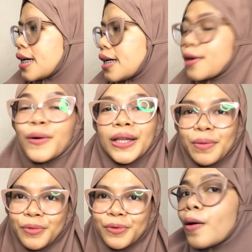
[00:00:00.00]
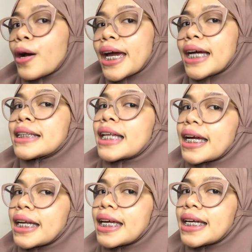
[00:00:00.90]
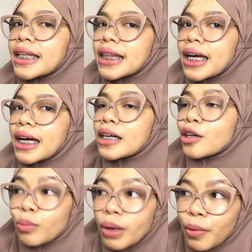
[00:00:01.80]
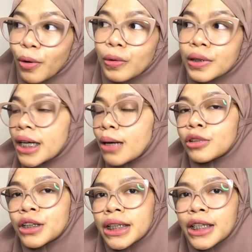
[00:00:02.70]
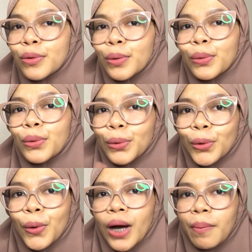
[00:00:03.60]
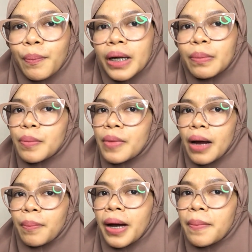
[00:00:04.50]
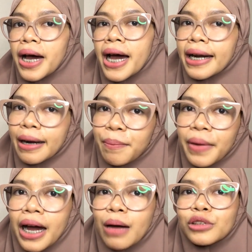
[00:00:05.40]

uh, ruang tamu oke setelah ini kita ke rumah produksi Abu Cigi dulu untuk ambil beberapa bahan rempah